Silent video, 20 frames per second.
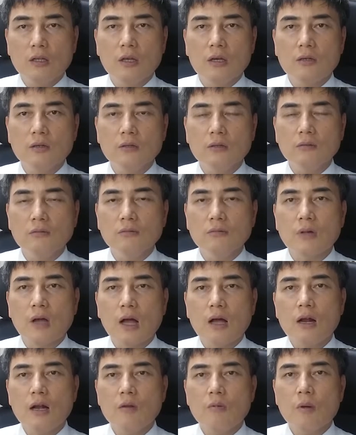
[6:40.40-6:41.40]
되어
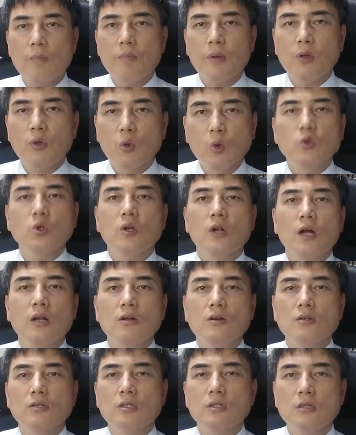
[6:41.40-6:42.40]
하나님 앞에
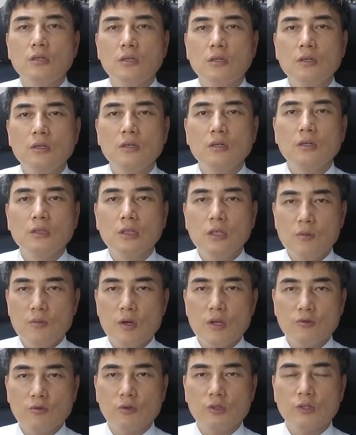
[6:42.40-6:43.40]
도전하는 것을
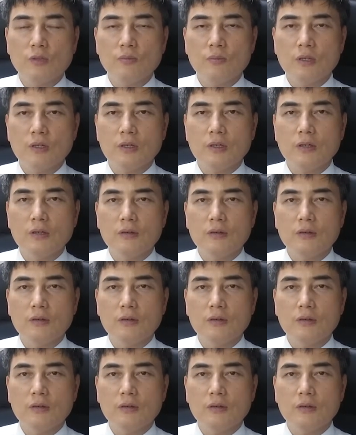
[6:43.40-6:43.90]
의미해주고 있습니다.